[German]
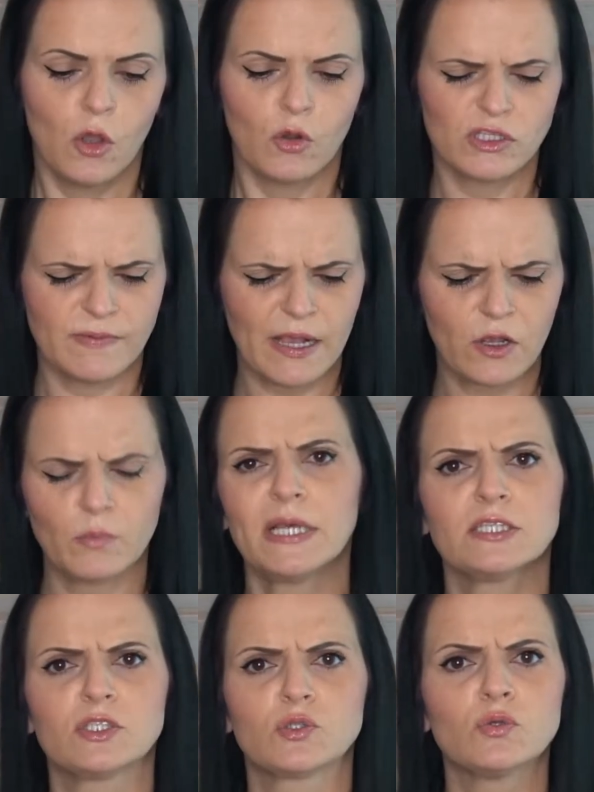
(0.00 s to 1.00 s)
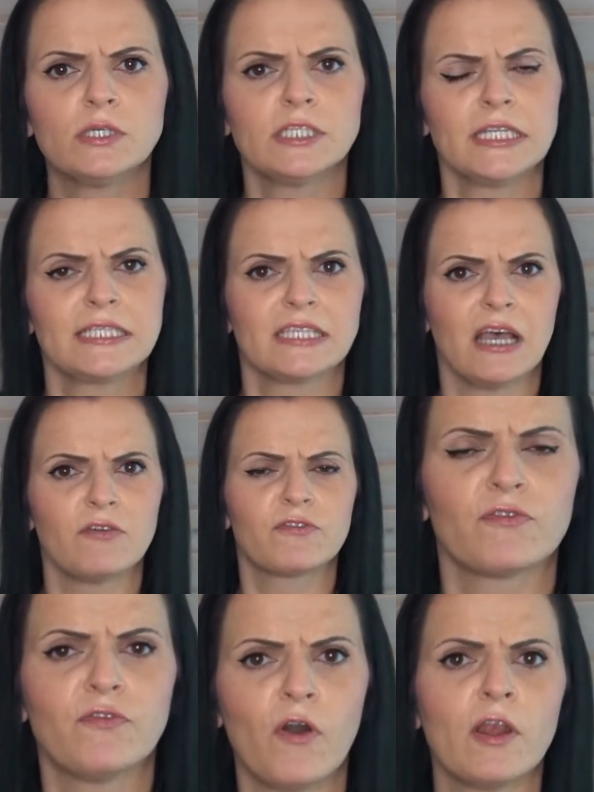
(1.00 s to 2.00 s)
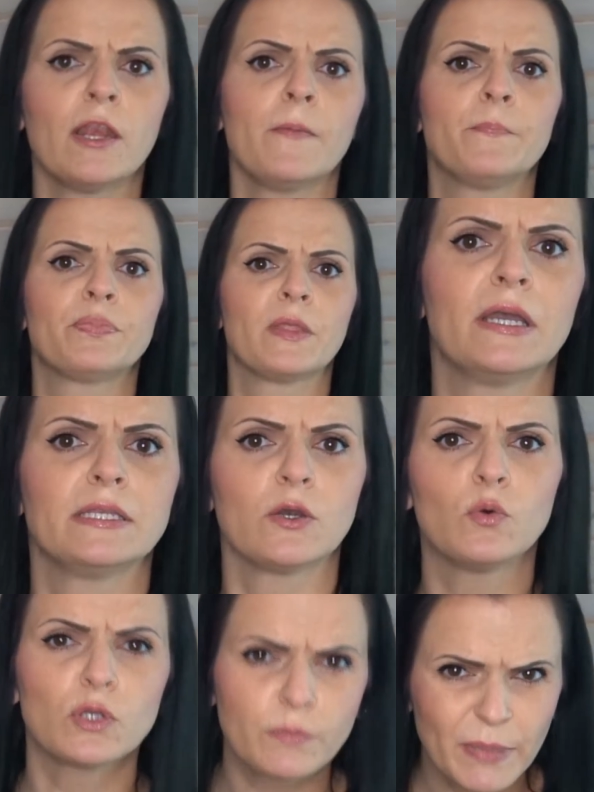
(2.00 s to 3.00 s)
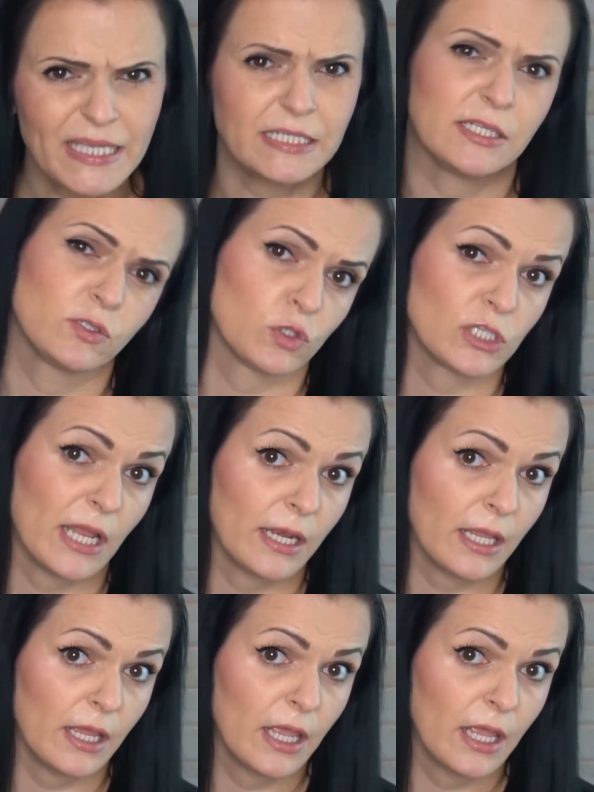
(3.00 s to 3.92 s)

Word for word: Und zwar kommt das durch den Saft von der roten Beete zustande.